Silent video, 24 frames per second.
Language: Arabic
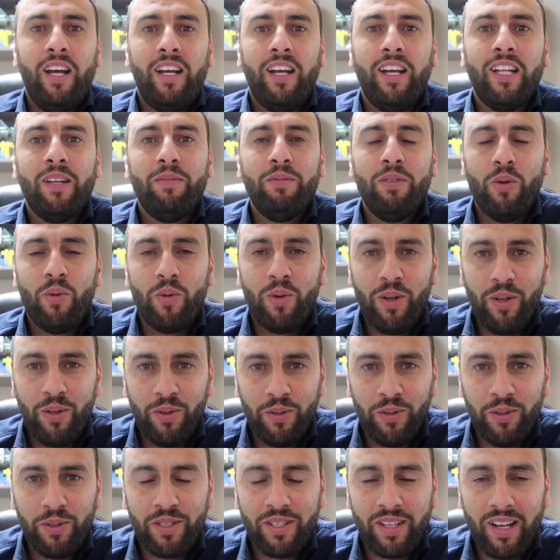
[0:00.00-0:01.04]
يلا منورين
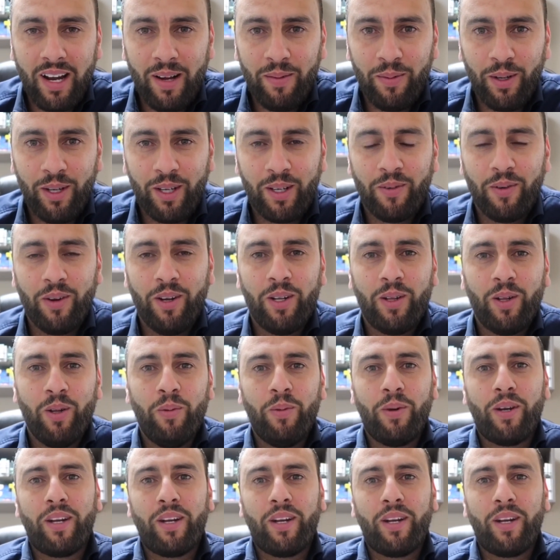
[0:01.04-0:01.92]
والسلام عليكم ورحمه الله